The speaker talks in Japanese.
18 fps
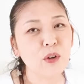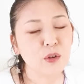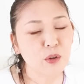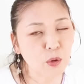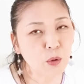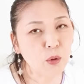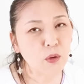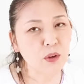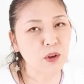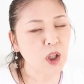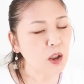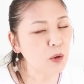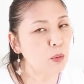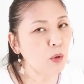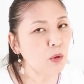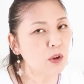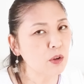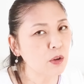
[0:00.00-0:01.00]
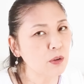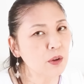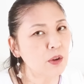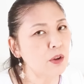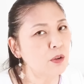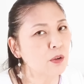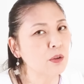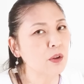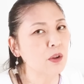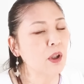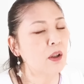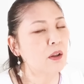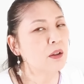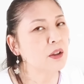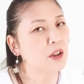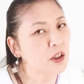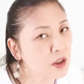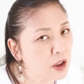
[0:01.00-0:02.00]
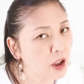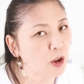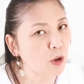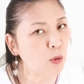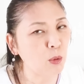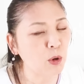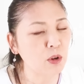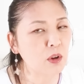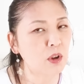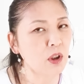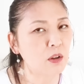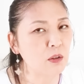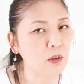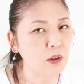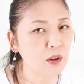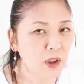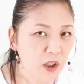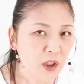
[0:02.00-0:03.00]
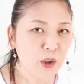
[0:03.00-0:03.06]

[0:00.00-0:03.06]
そう、細胞一つ一つが知性を持っている。